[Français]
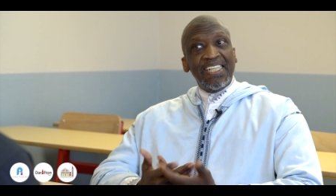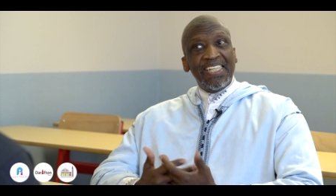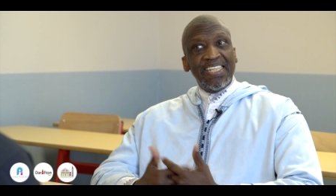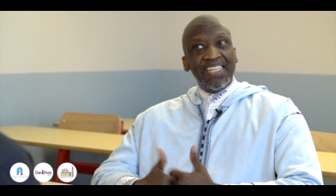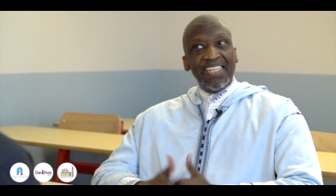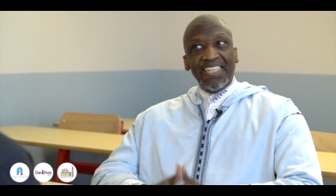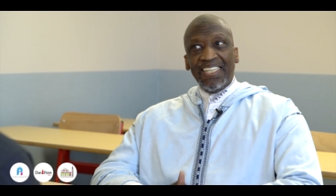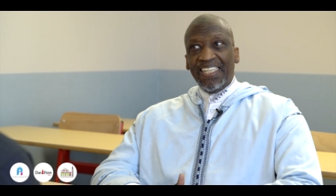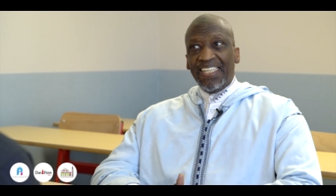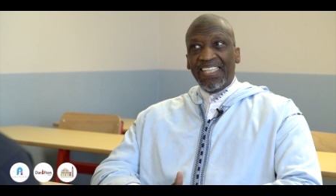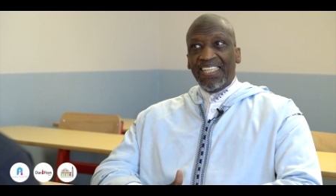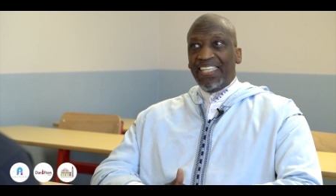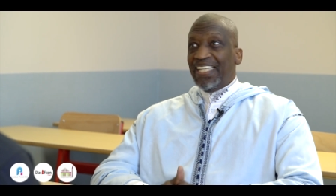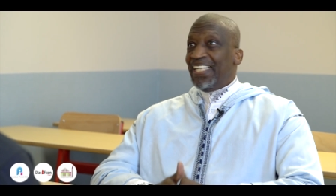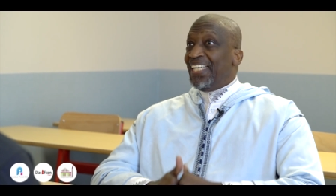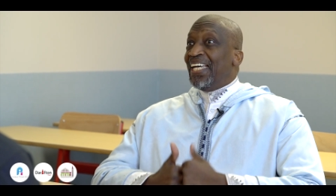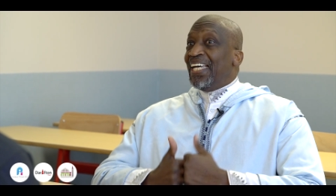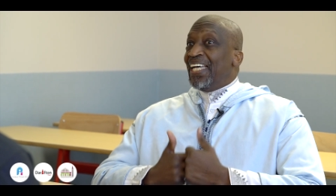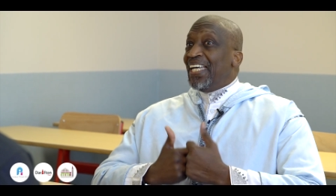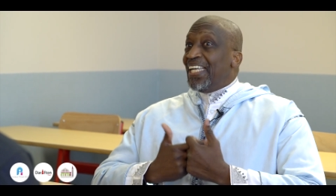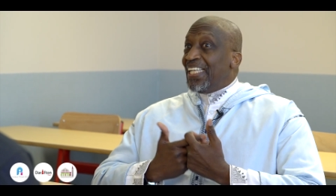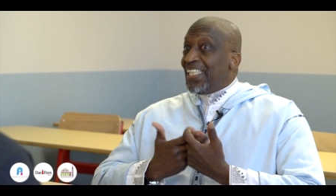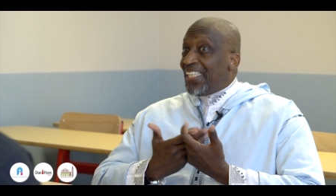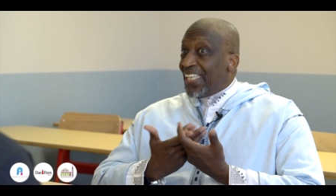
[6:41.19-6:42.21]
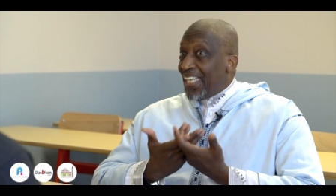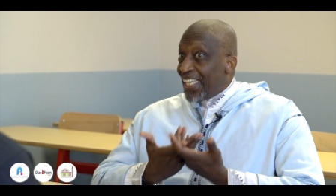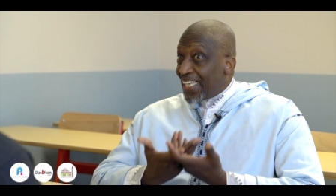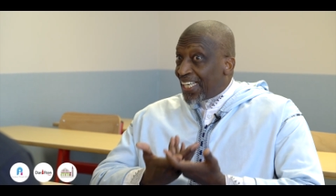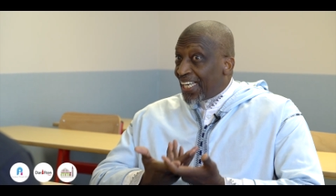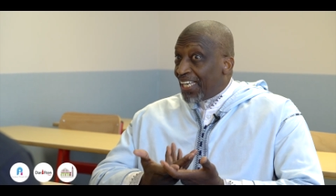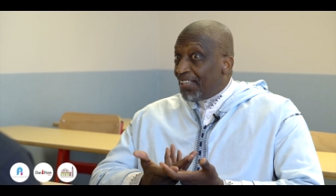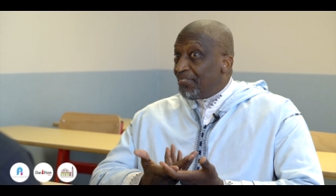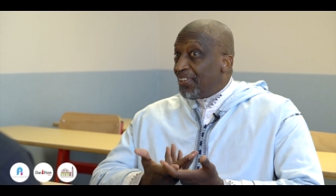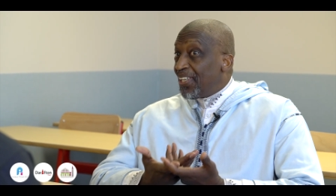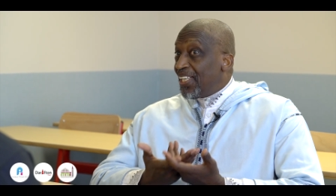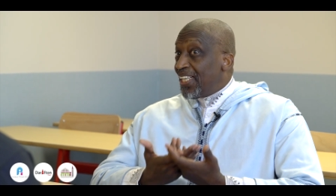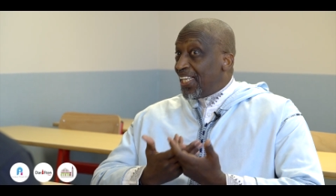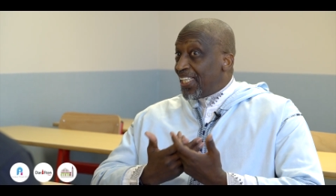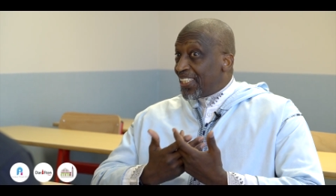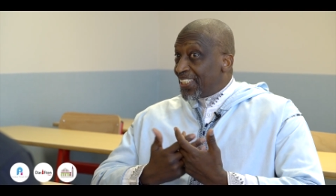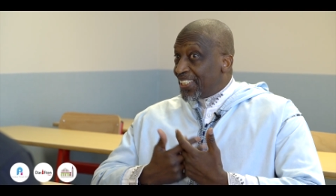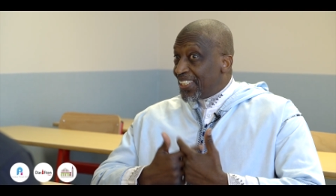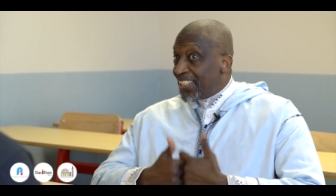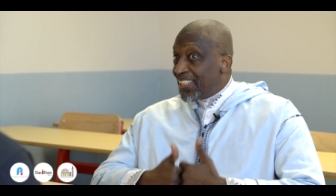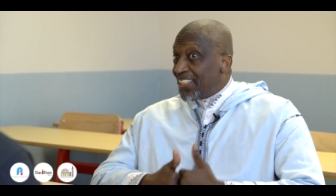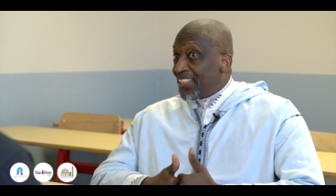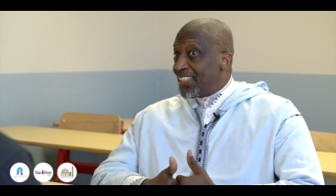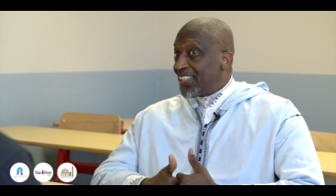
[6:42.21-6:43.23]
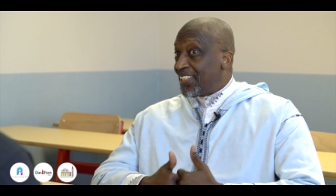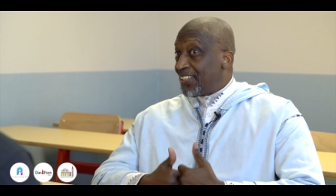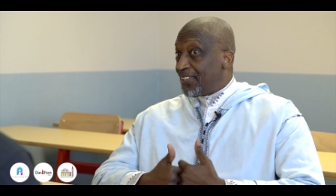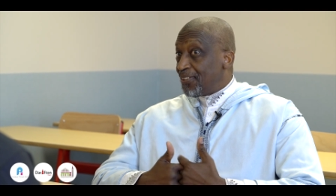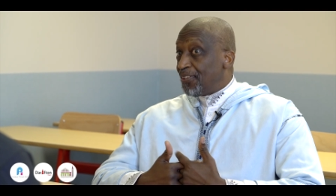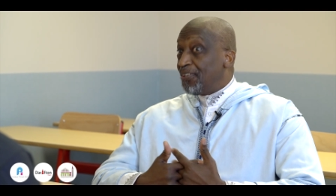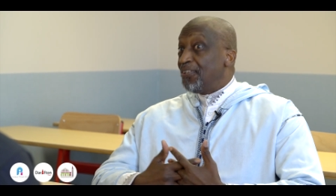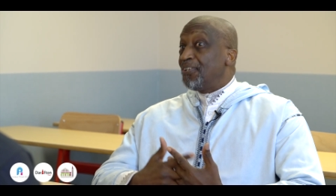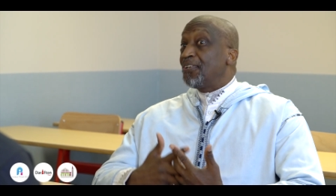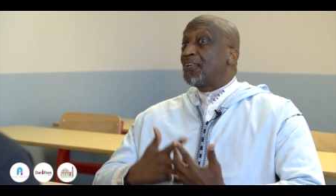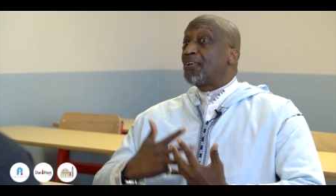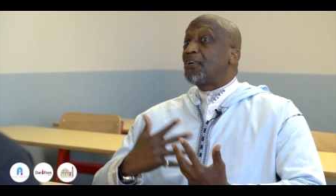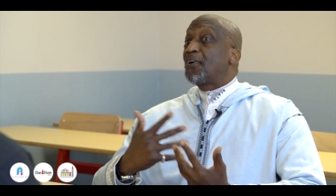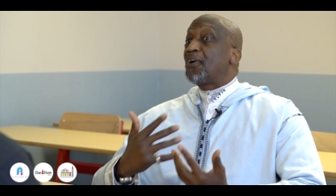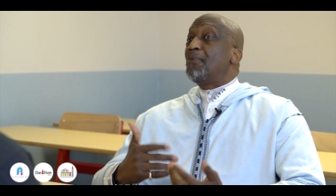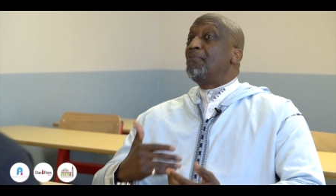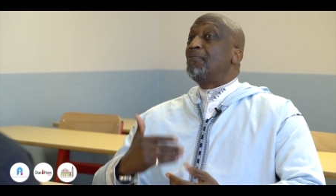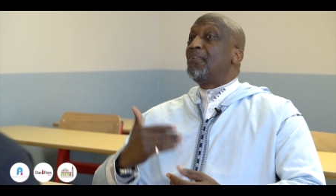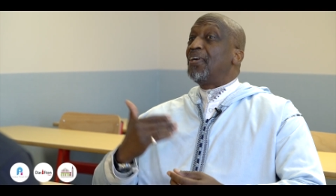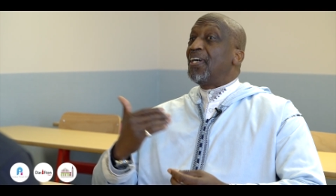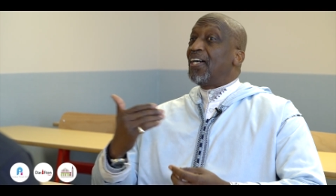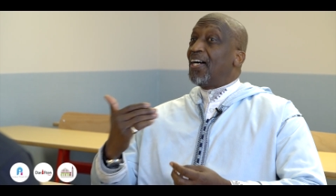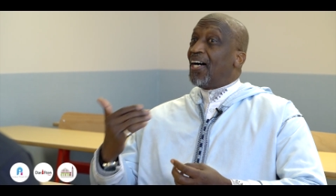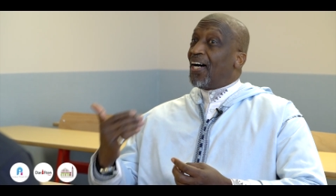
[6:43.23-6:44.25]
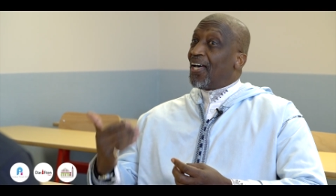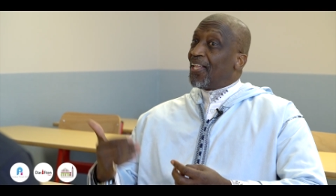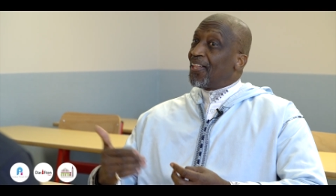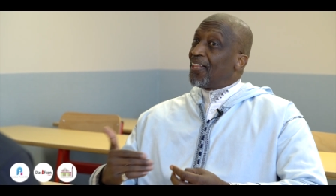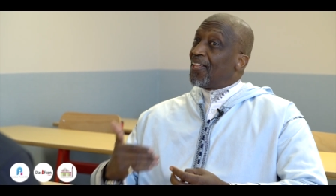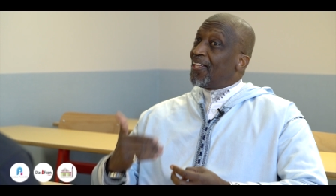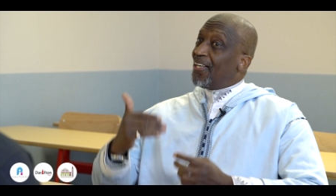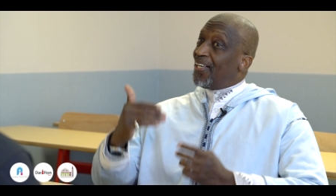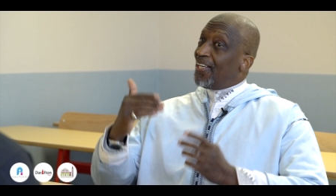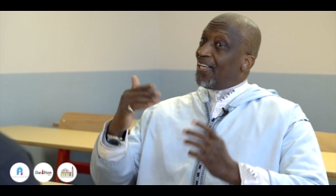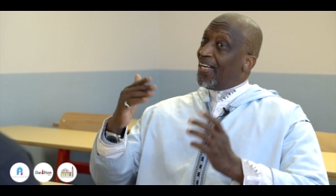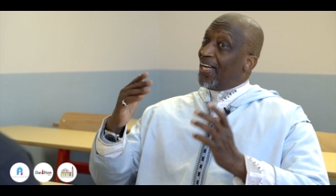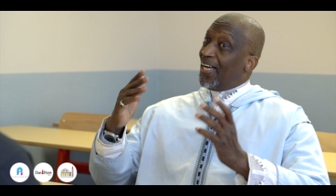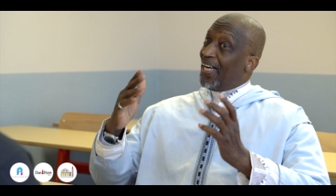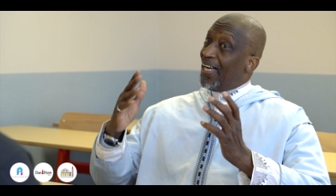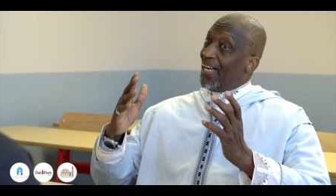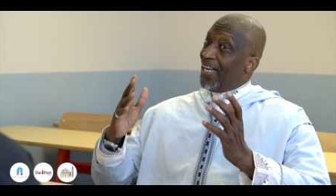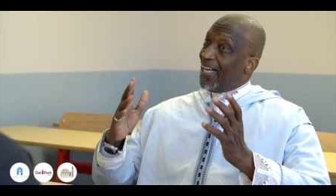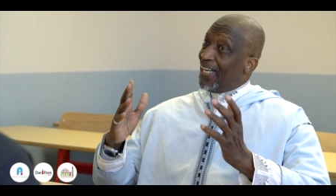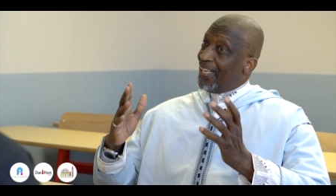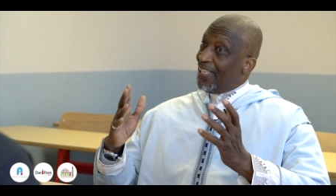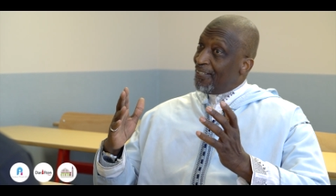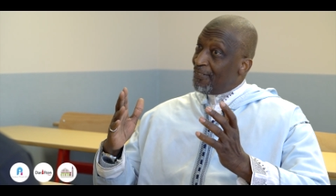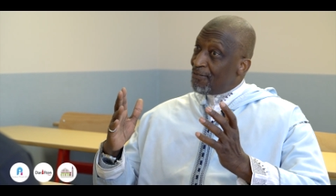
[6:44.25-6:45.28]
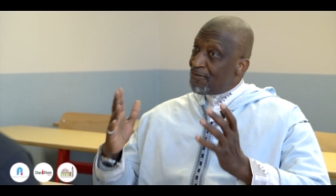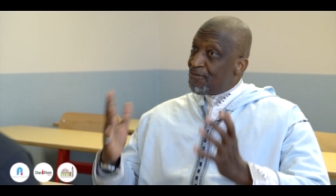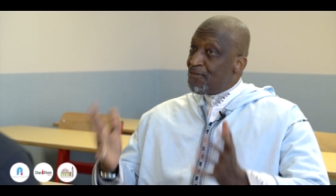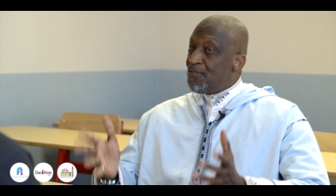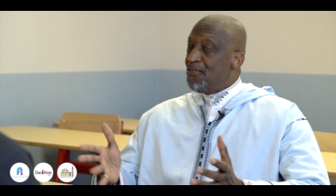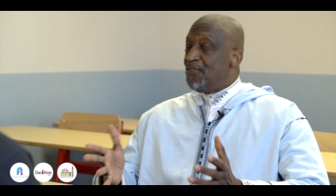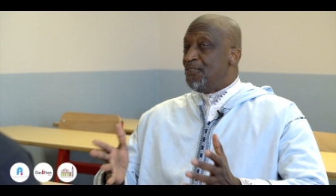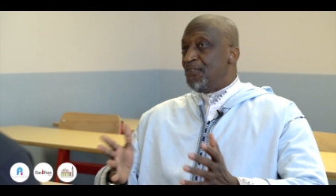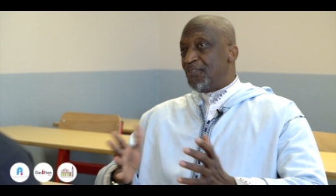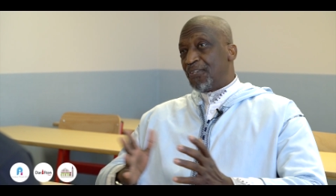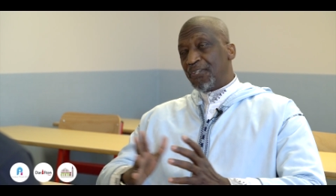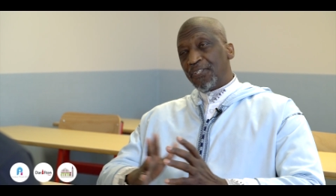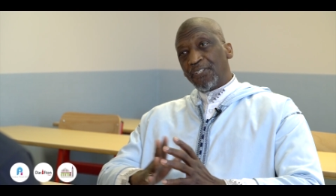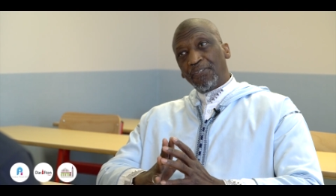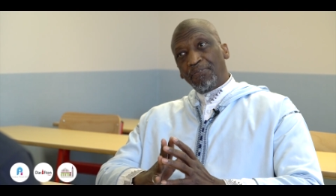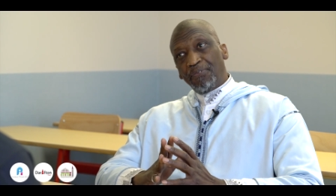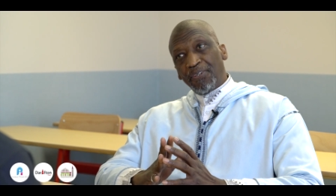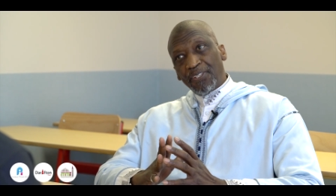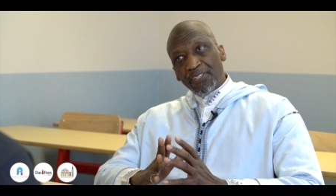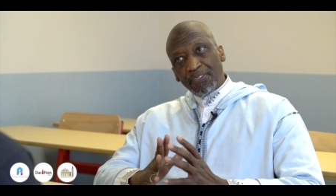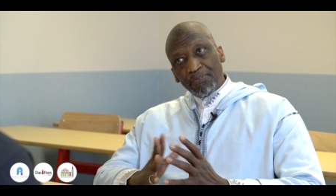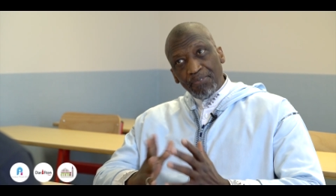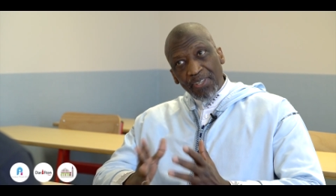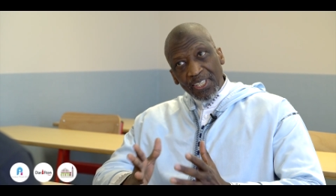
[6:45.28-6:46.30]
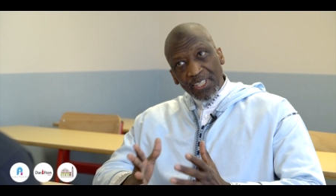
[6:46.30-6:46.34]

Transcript: et également la science de comment Allah a voulu que ce monde